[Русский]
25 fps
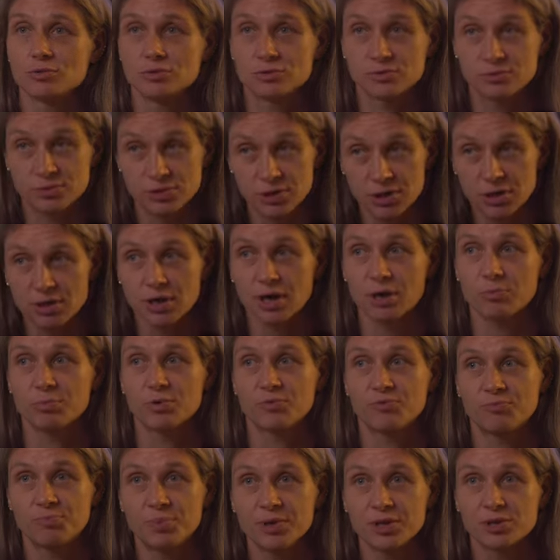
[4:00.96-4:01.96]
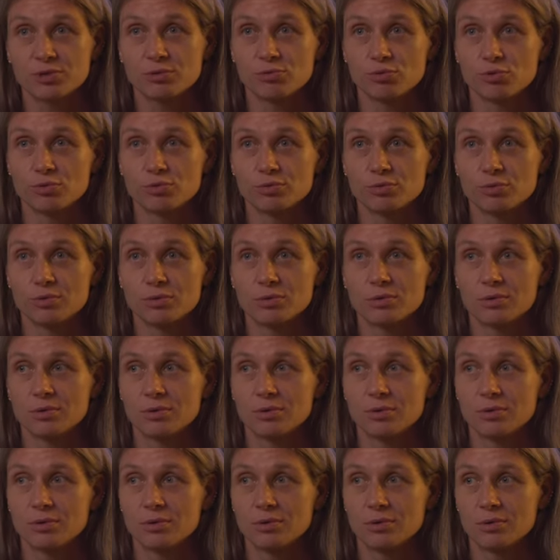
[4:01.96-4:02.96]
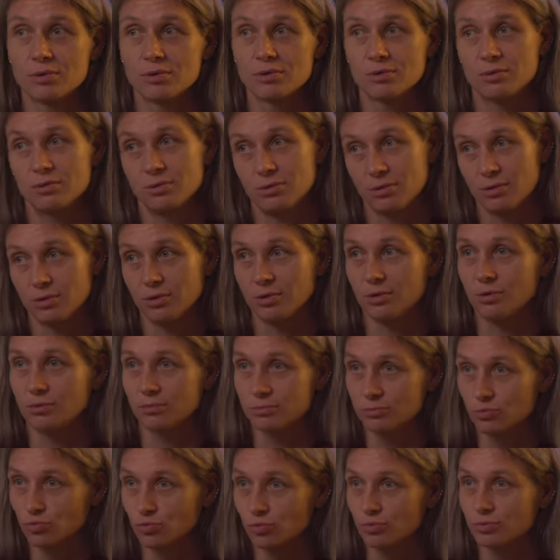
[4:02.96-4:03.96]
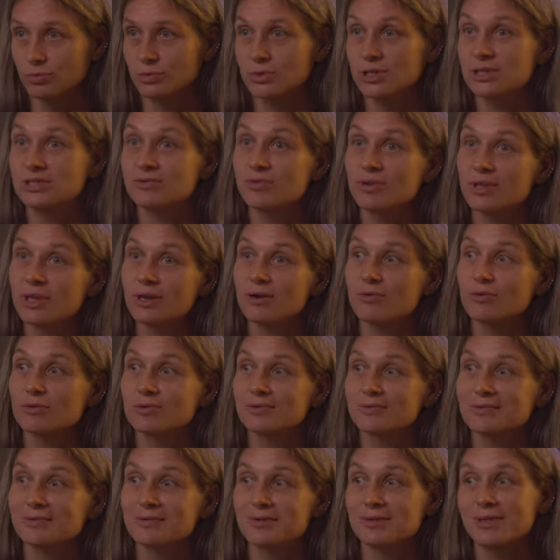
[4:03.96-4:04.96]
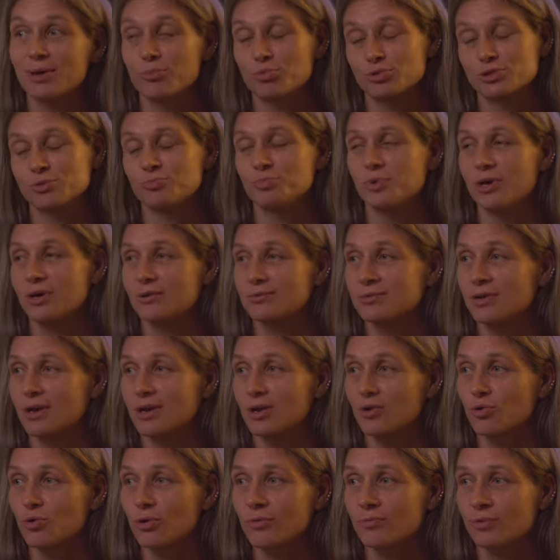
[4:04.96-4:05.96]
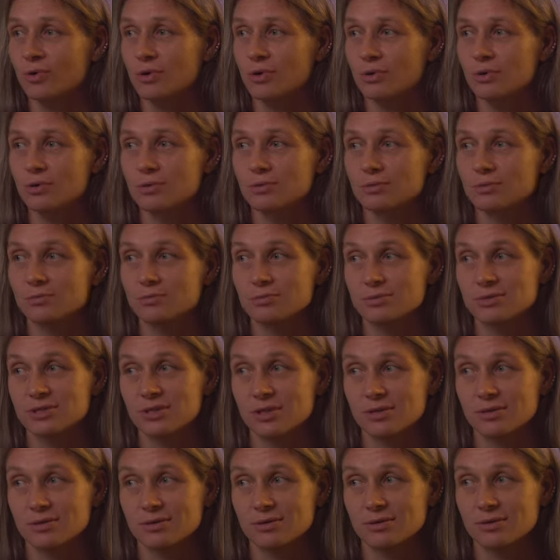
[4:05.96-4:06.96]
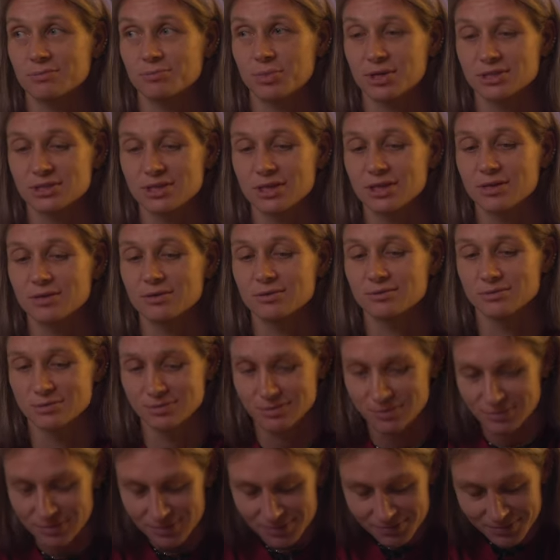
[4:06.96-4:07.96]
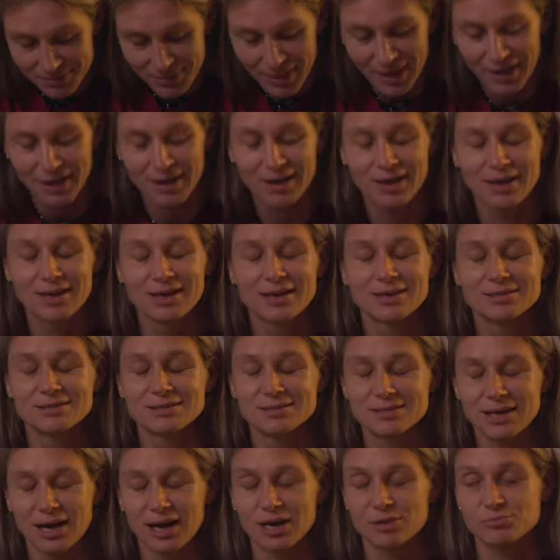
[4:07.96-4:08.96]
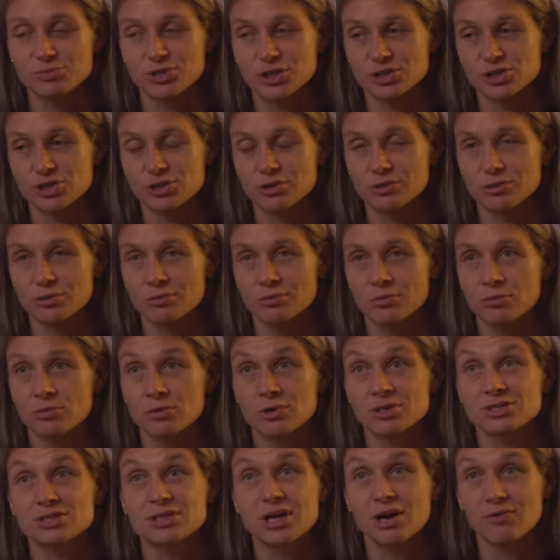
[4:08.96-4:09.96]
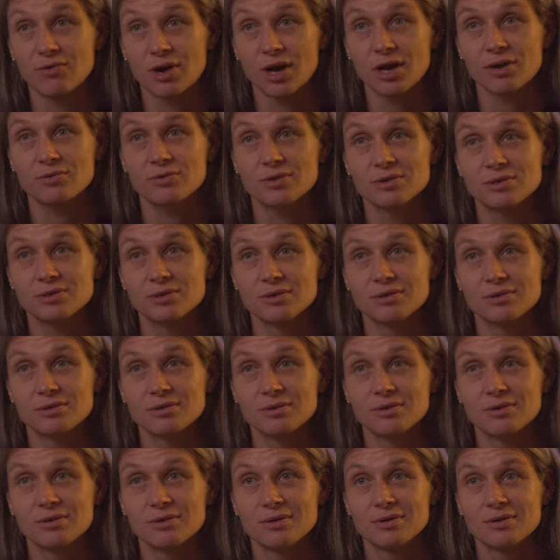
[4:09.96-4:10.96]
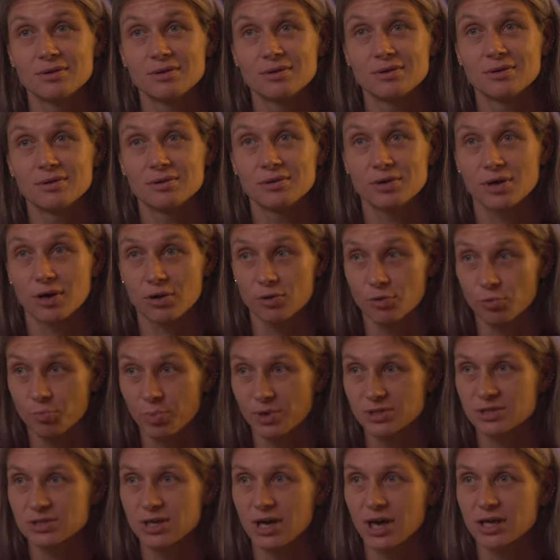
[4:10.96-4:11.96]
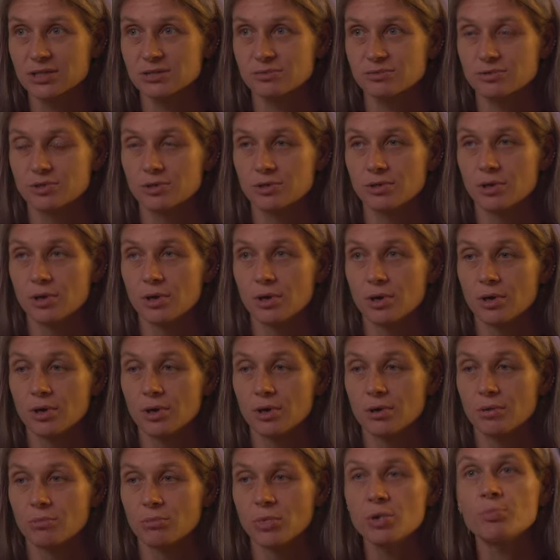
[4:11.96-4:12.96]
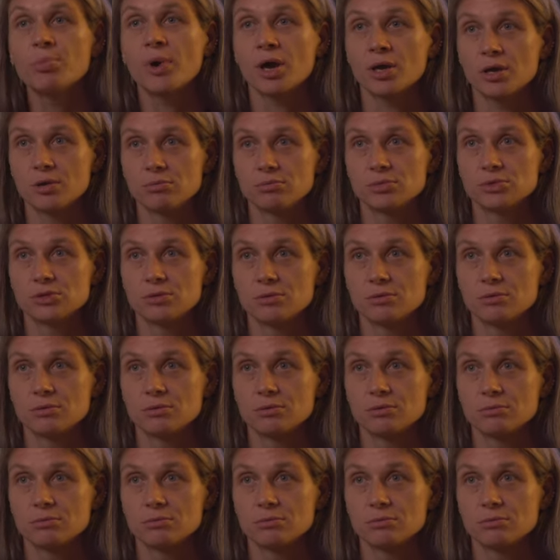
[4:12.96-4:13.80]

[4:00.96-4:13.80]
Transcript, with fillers: То есть все как бы впитывают. И, ну, действительно, вот, допустим, первая тренировка, за, э, с центральным защитником говорю, разговаривайте. Я говорю, подсказывайте. Мы боимся.